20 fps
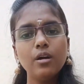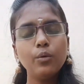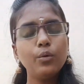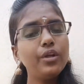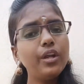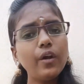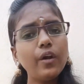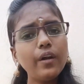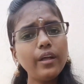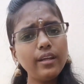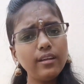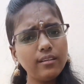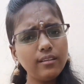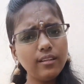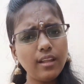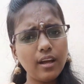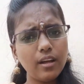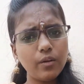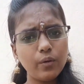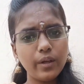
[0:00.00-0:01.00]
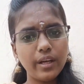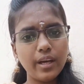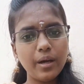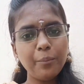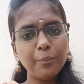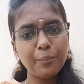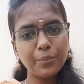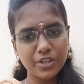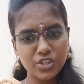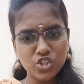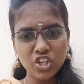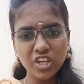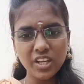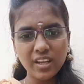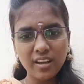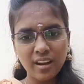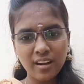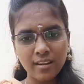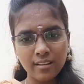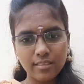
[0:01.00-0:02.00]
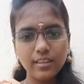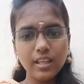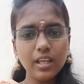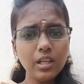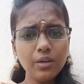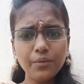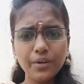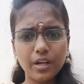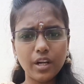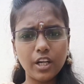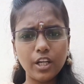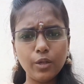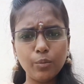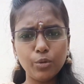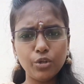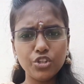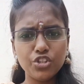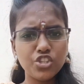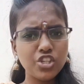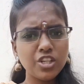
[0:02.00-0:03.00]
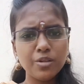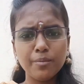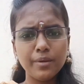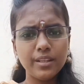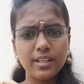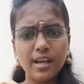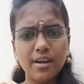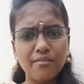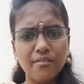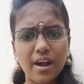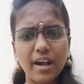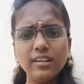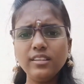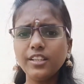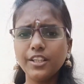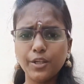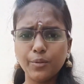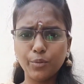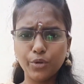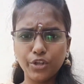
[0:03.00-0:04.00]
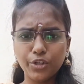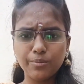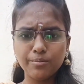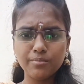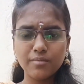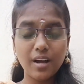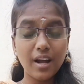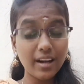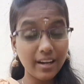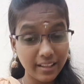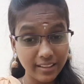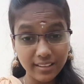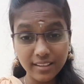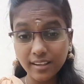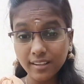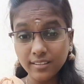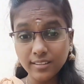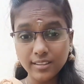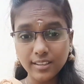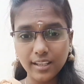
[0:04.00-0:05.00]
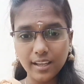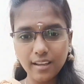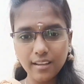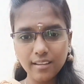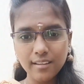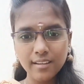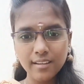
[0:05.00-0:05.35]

உயிரோட இருந்தா கூட பிரச்சனைக்கான தீர்வை கண்டுபிடிச்சு நிம்மதியா வாழ்ந்துட முடியும் ஆனா இறந்துட்டா